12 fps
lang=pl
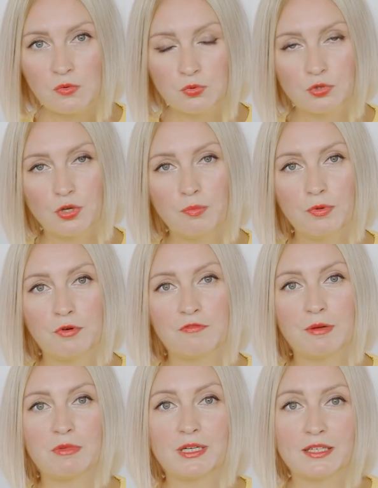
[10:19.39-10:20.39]
utopią w
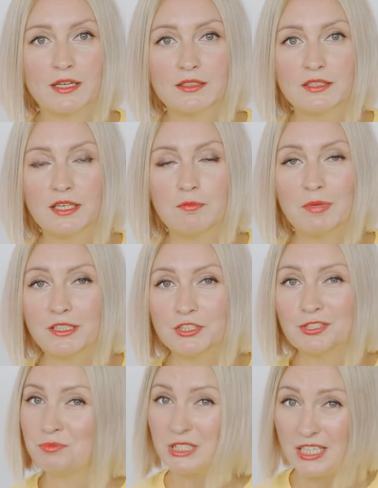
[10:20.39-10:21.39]
amerykańskiej
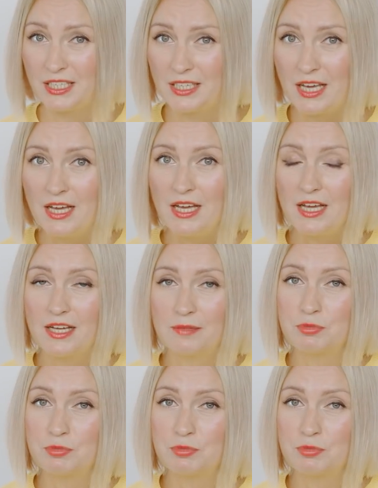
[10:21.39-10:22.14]
będzie mniej e,